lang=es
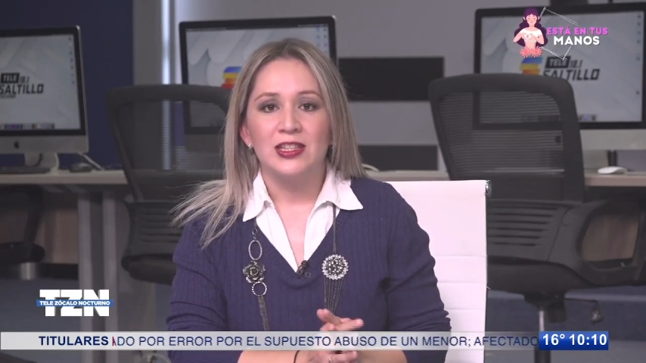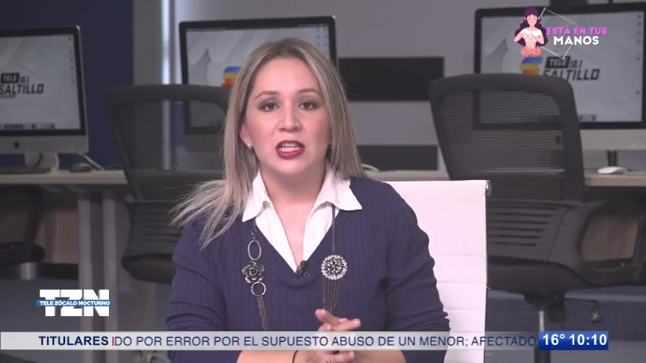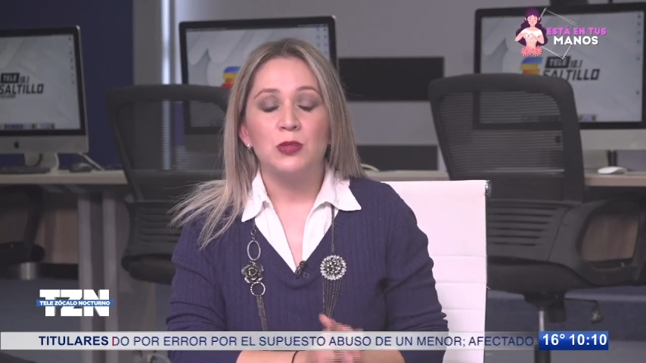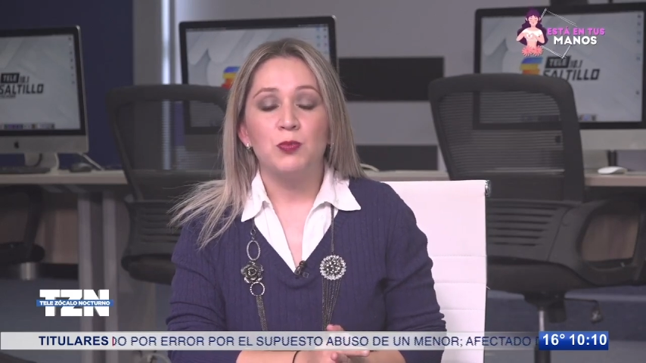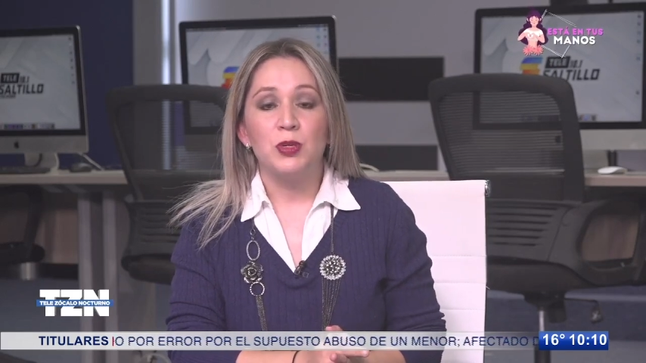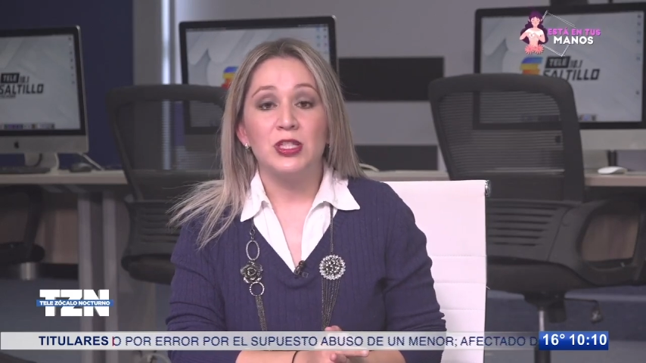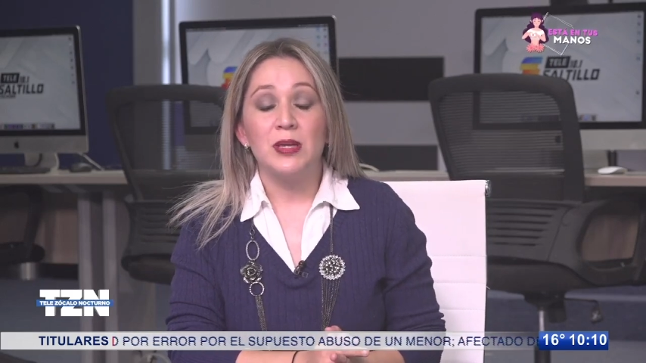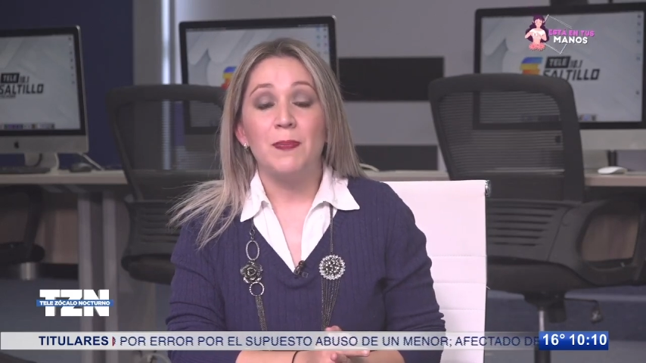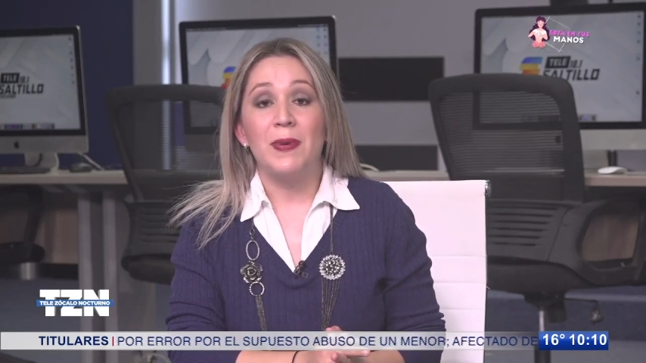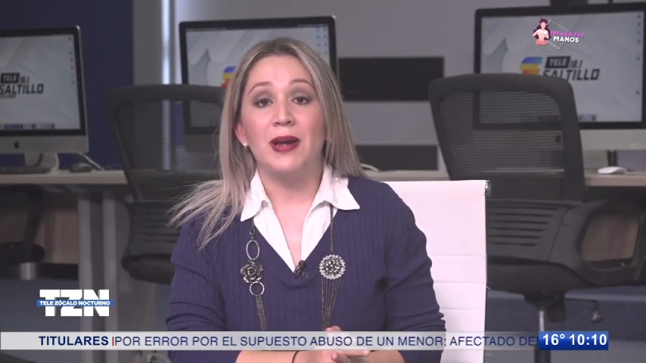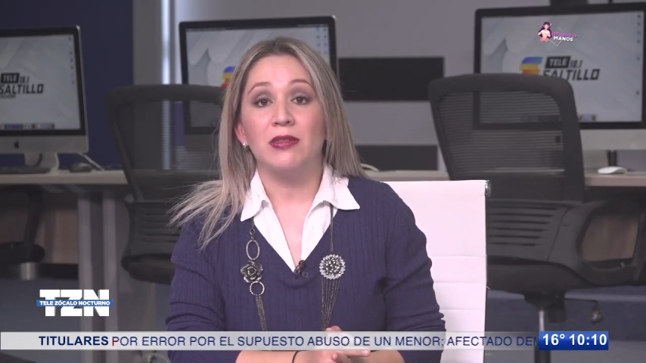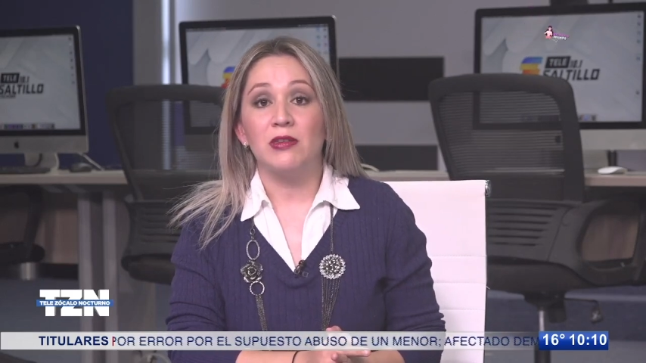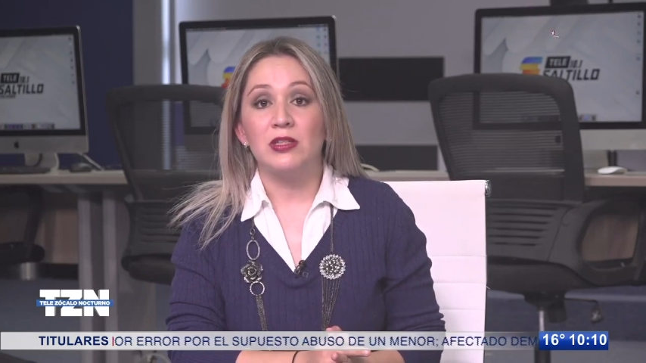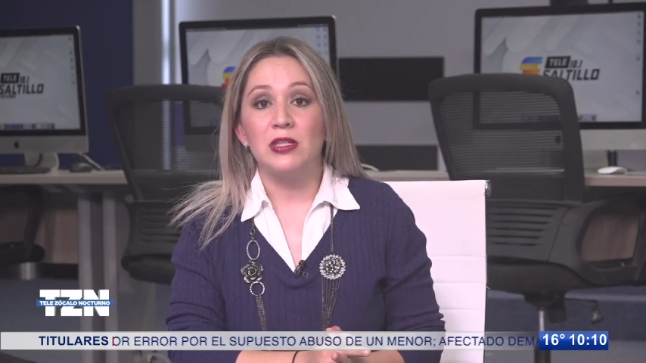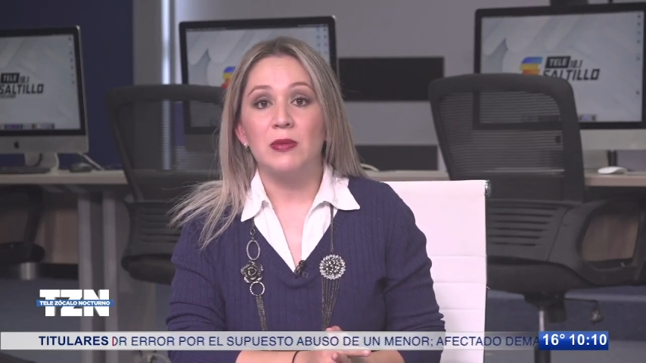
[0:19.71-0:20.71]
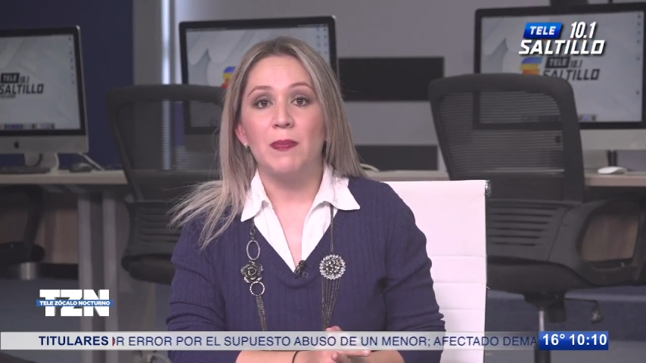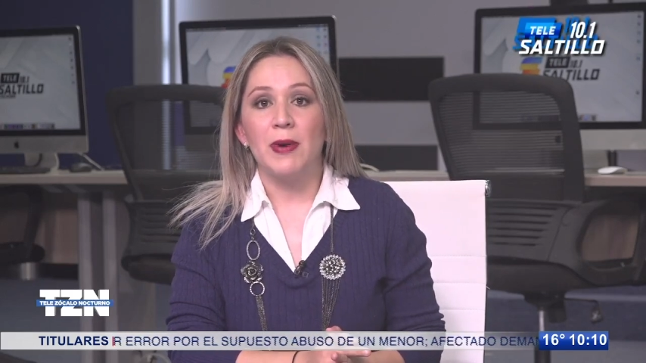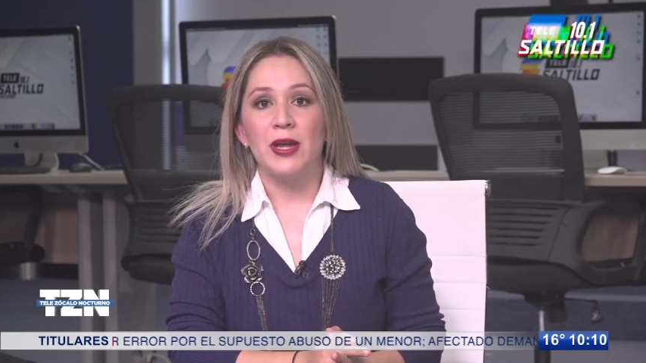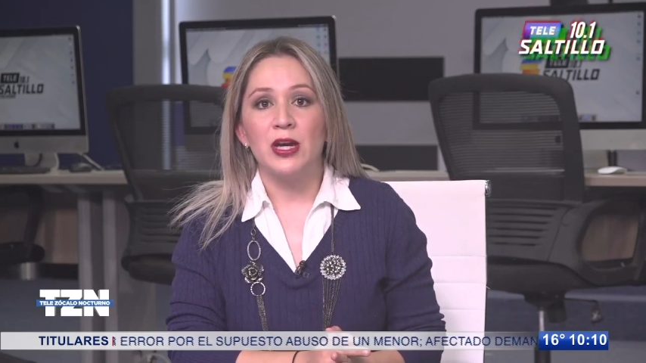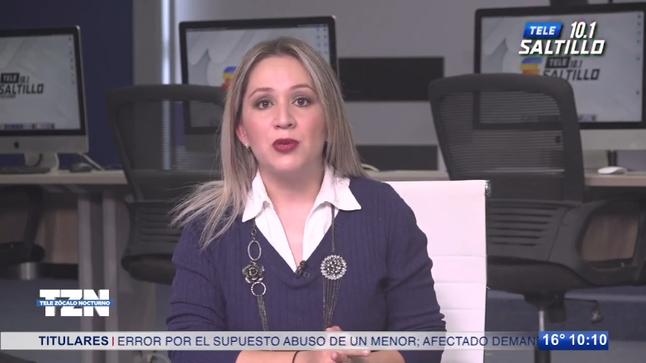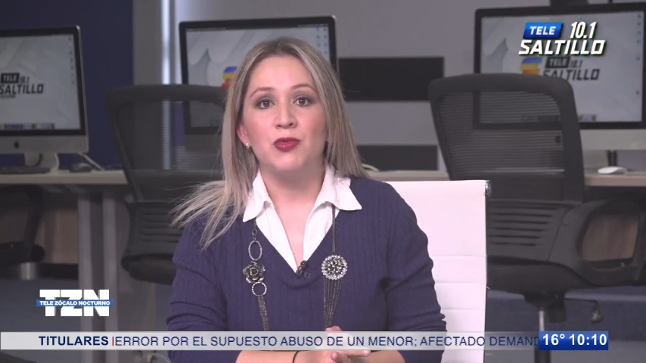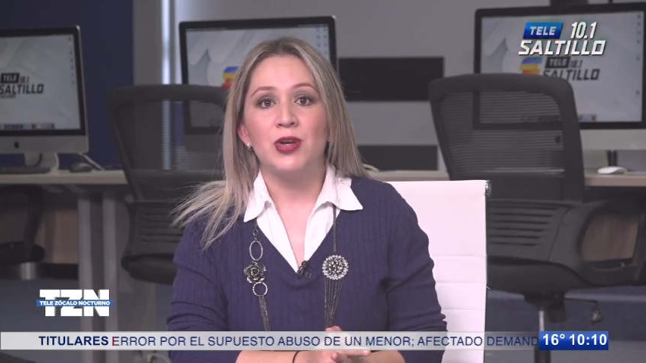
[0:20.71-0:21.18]
después de
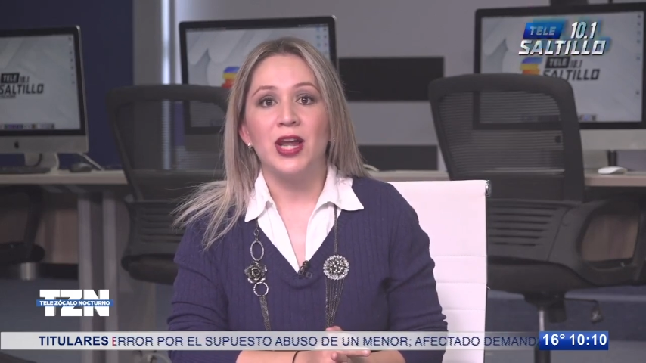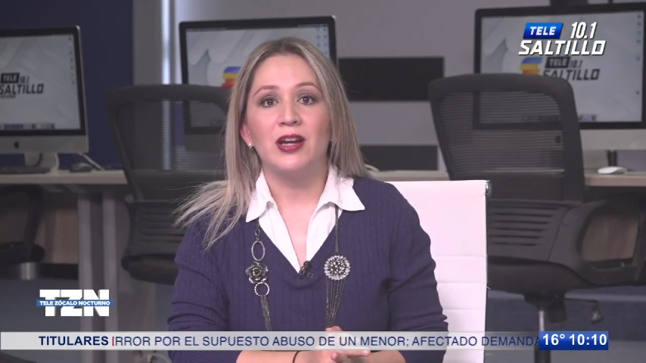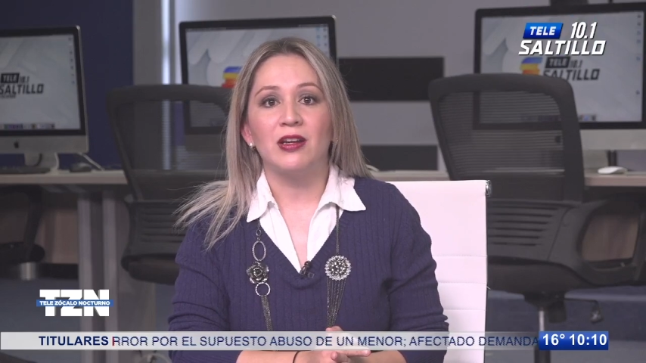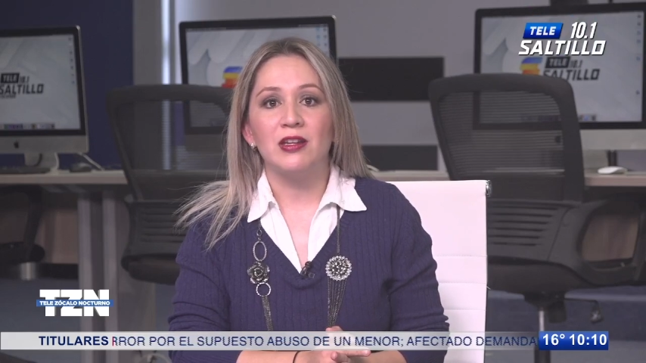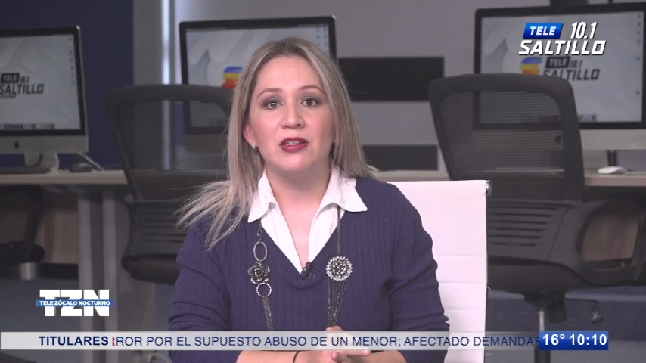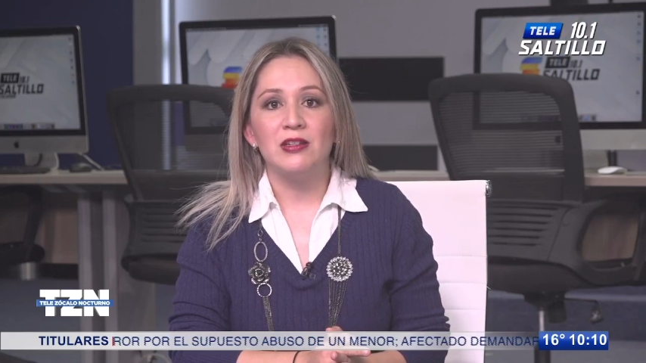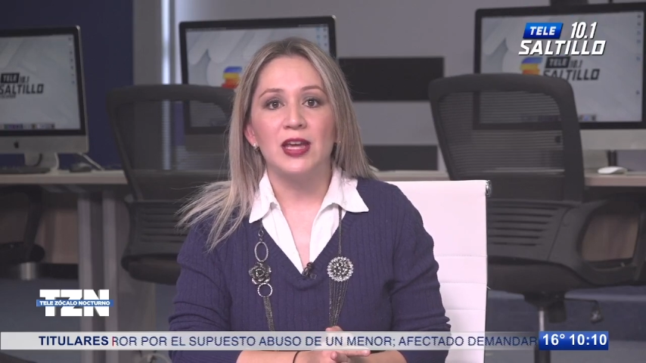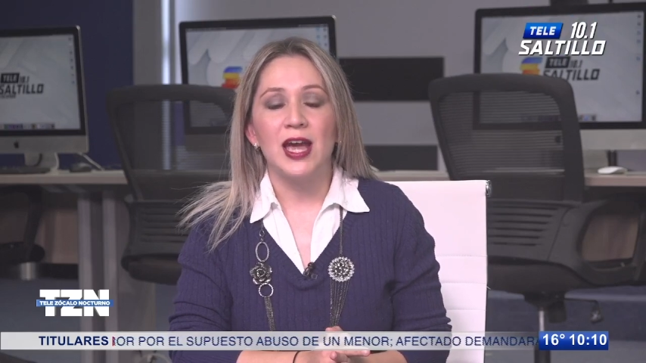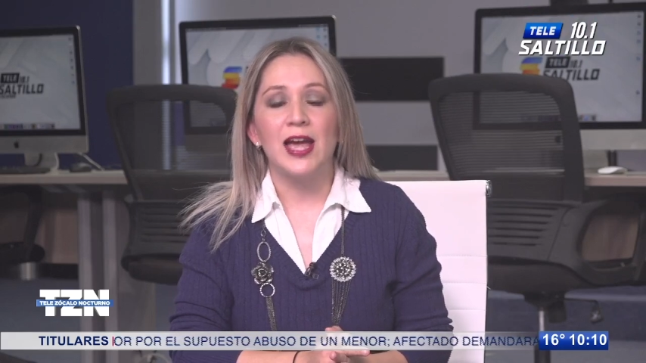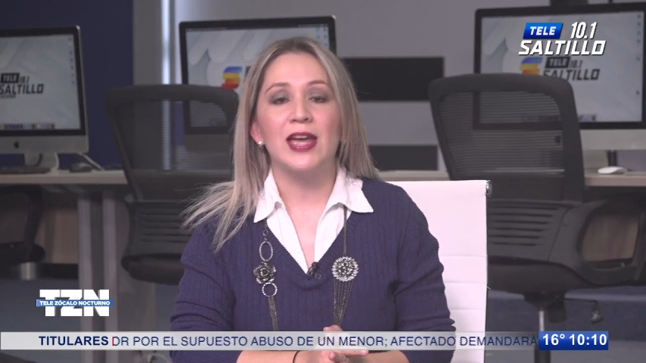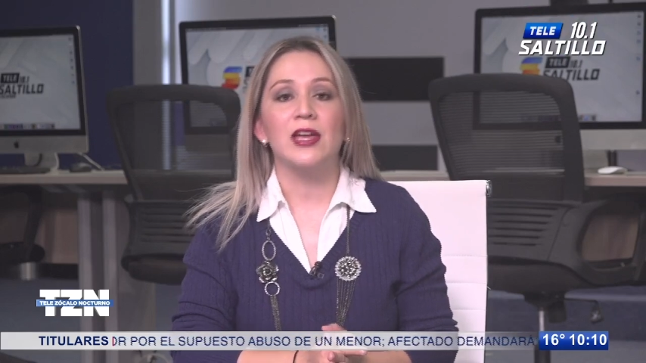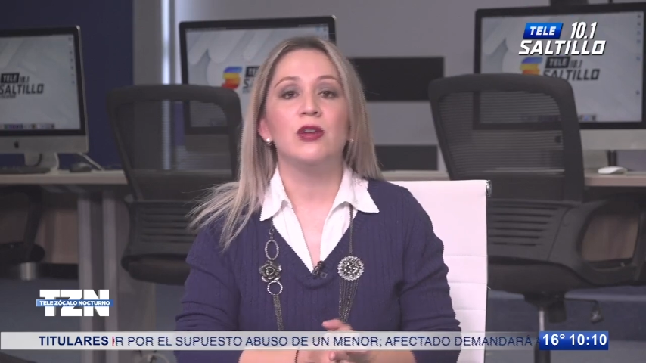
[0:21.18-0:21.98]
participar en una riña